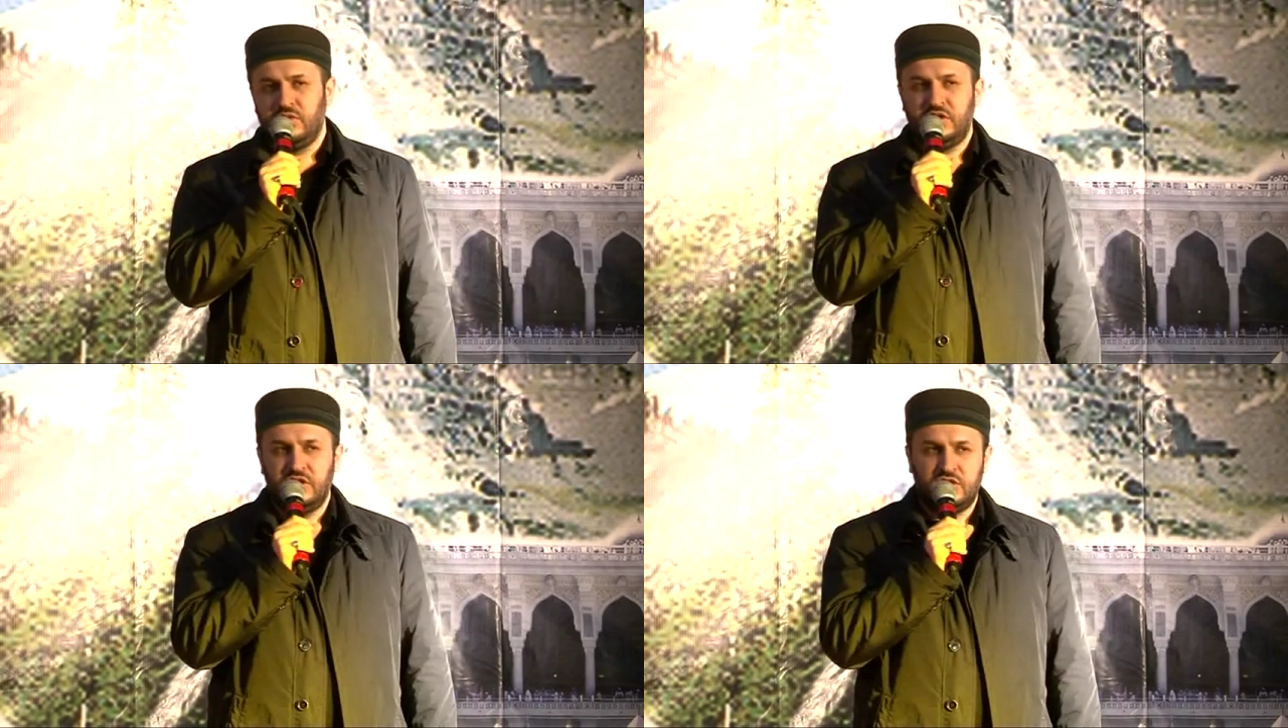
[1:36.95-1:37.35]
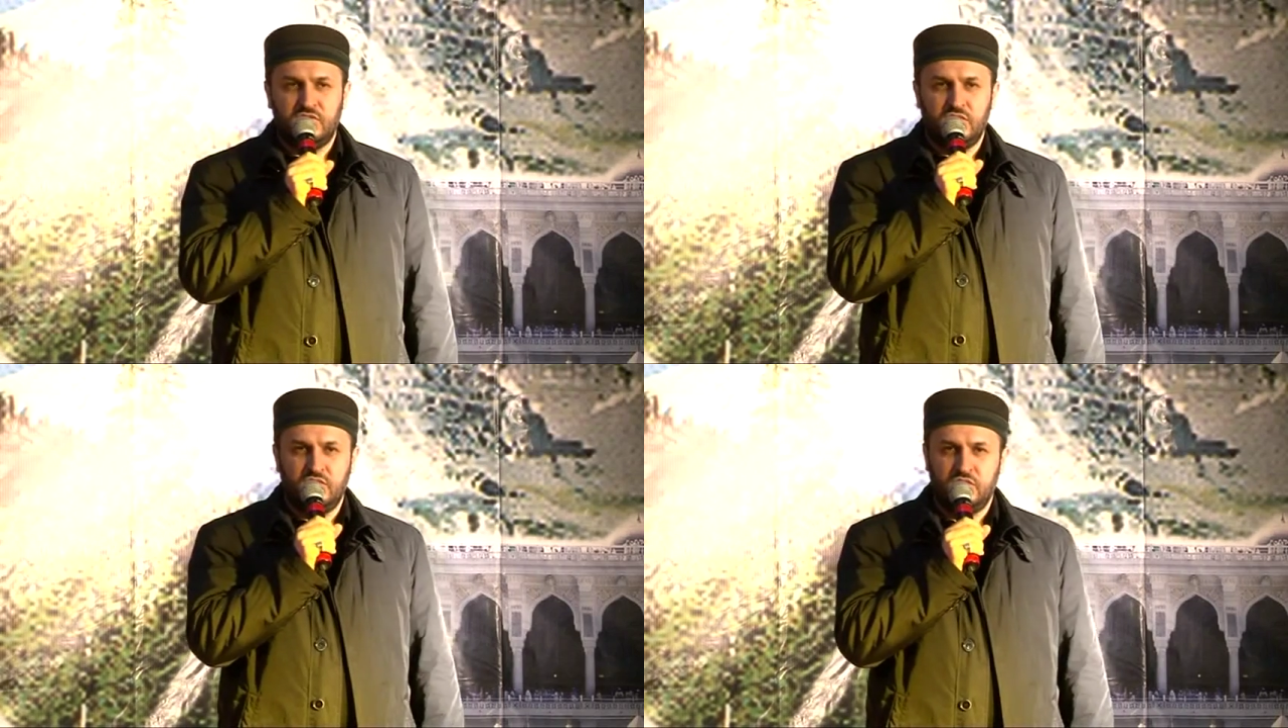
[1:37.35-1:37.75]
бы
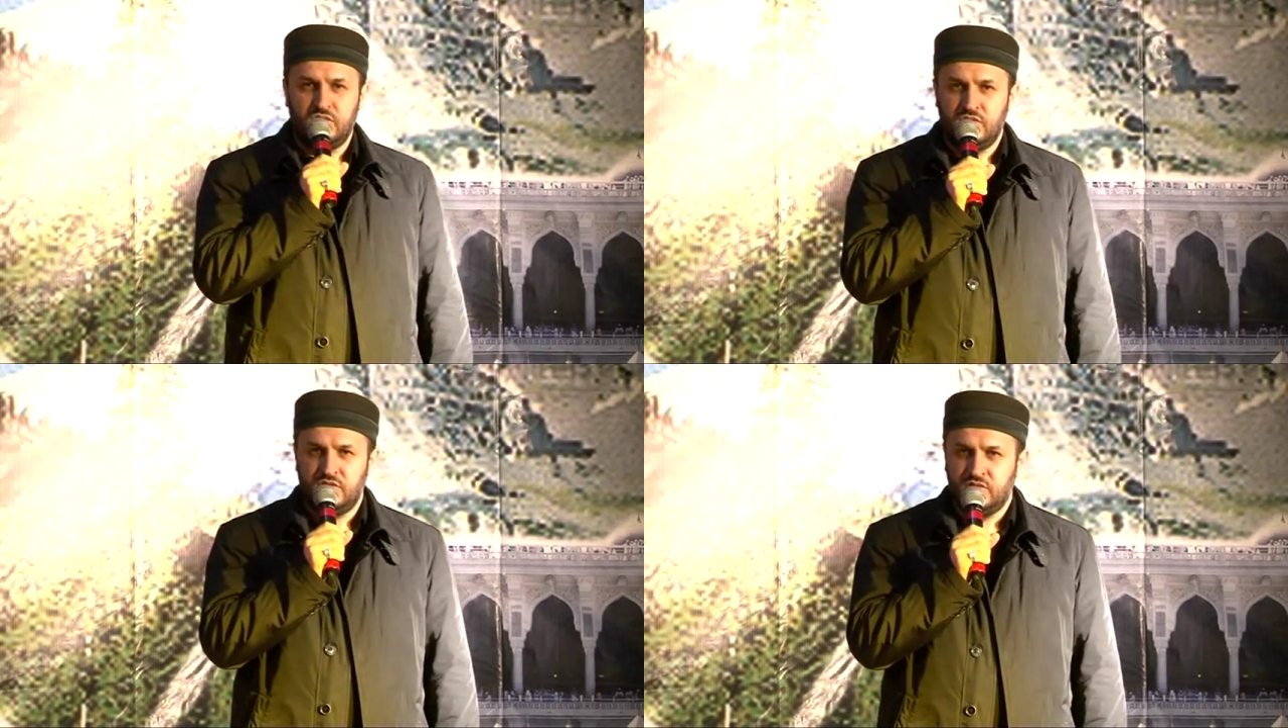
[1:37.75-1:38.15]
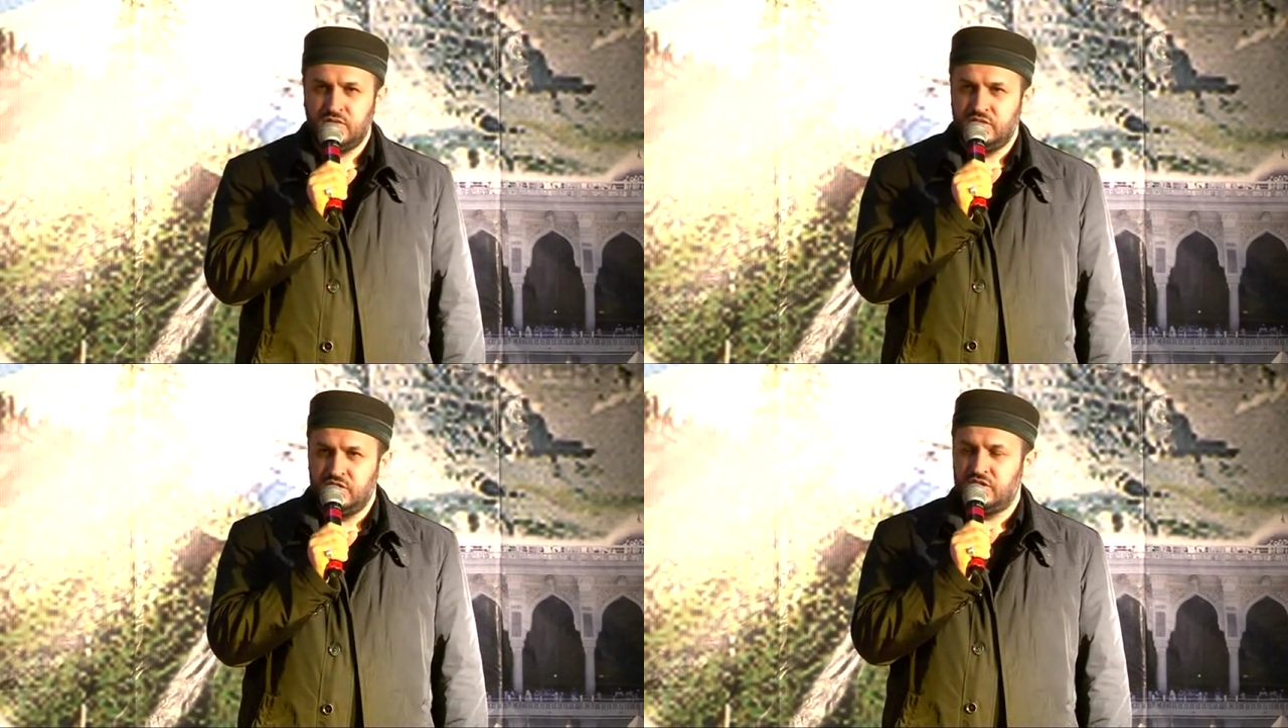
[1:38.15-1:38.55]
действие он
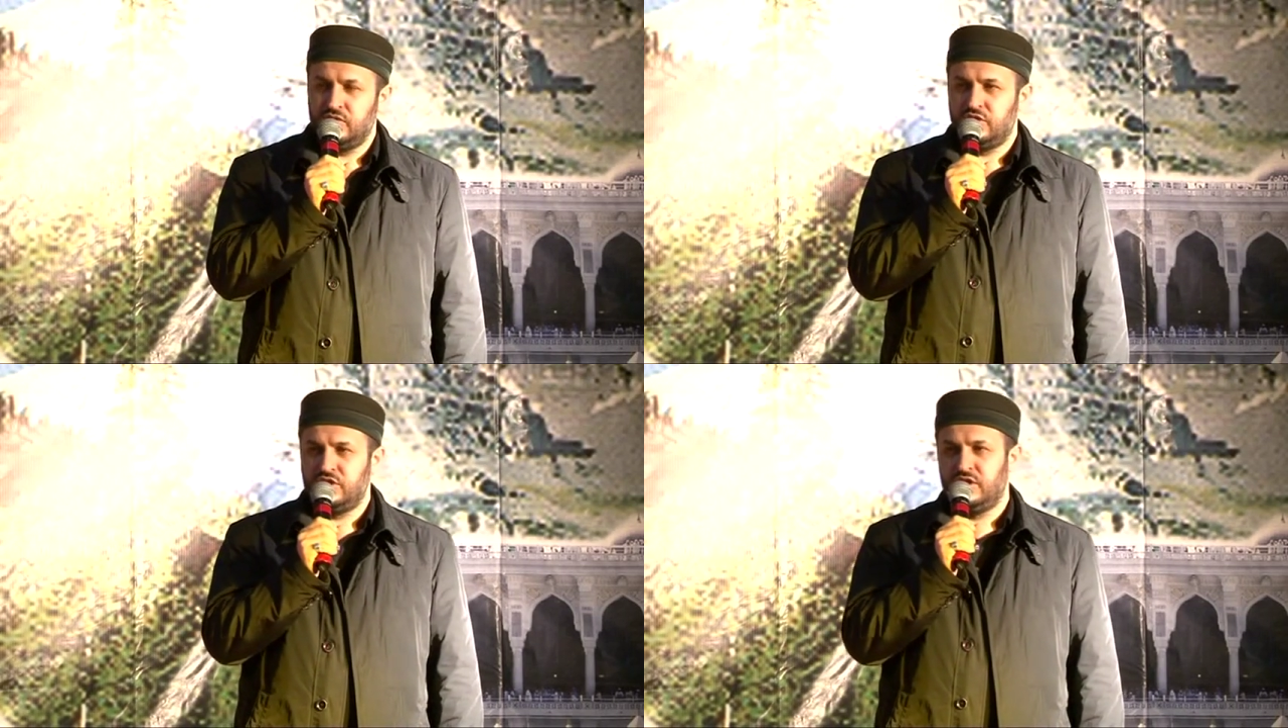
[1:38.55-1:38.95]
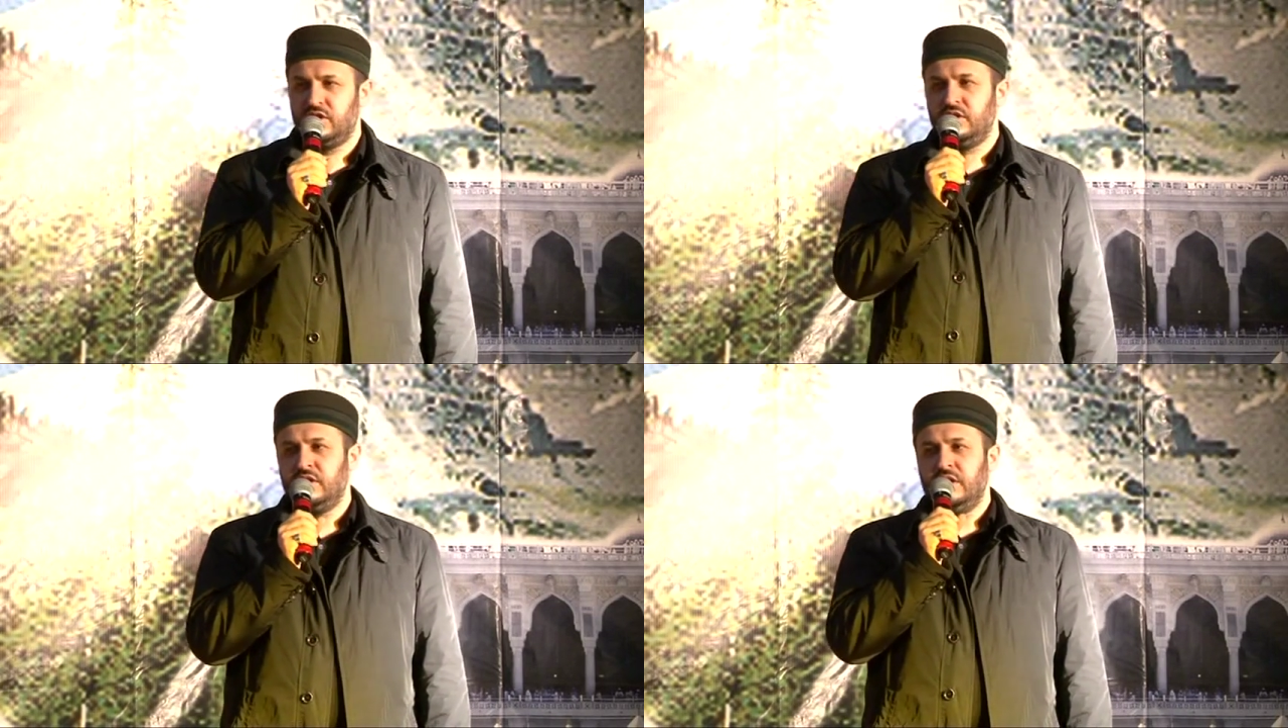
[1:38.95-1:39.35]
ни
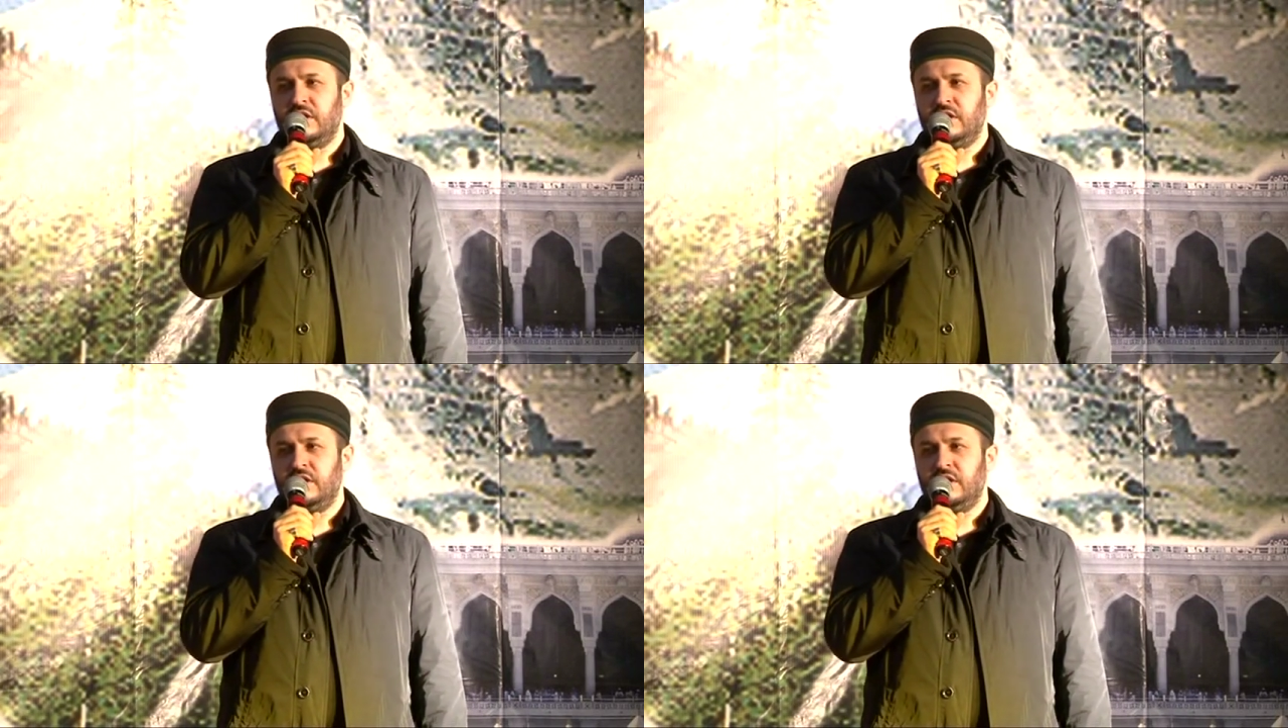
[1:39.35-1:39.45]
совершал,